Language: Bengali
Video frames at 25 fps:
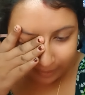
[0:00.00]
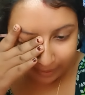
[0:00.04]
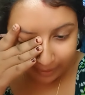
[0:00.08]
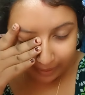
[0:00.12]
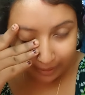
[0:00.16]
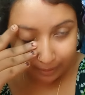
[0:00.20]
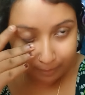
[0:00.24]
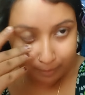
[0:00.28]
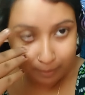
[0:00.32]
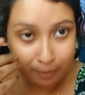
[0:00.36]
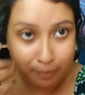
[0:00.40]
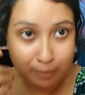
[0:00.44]

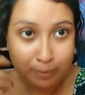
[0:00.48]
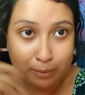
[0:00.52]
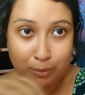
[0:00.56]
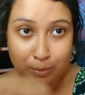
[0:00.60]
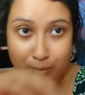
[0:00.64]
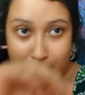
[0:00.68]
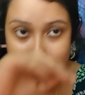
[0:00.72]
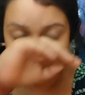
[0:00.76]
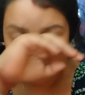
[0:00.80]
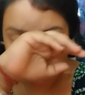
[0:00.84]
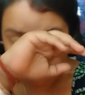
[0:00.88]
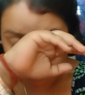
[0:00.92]
মানে এভাবে
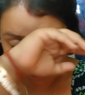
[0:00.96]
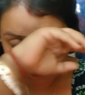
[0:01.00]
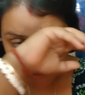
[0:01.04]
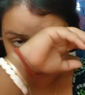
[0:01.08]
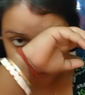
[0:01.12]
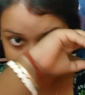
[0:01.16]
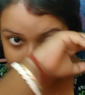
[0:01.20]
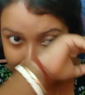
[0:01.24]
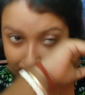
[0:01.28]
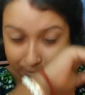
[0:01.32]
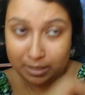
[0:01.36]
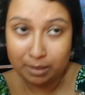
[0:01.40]
তোমাদের
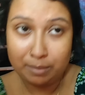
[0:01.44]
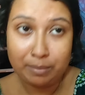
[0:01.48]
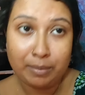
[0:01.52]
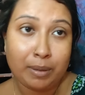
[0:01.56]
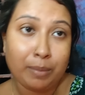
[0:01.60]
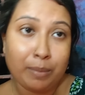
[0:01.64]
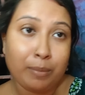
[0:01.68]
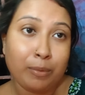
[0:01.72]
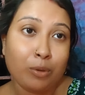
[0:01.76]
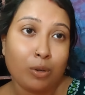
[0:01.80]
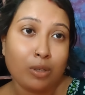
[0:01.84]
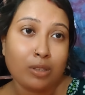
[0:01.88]
সঙ্গে
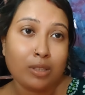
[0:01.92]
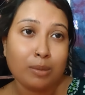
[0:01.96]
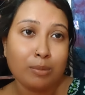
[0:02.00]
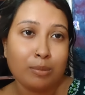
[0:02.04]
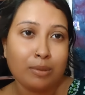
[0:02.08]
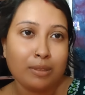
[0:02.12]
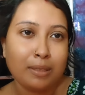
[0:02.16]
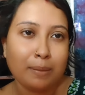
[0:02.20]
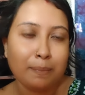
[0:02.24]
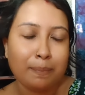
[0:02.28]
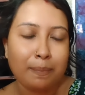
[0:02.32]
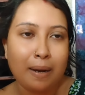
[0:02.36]
সামনাসামনি আমি
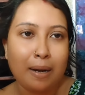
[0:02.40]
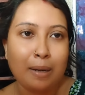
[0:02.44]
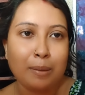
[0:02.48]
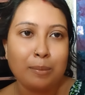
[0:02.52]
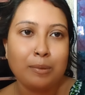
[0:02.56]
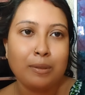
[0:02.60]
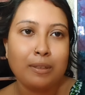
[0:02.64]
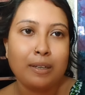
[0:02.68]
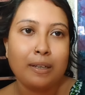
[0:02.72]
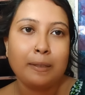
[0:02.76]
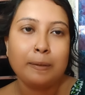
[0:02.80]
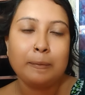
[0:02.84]
কথা বলতে
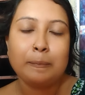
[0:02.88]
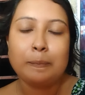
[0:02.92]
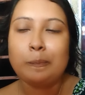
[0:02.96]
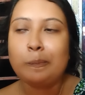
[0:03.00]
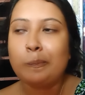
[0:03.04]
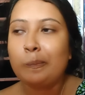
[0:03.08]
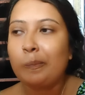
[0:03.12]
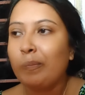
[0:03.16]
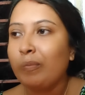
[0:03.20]
পারবো না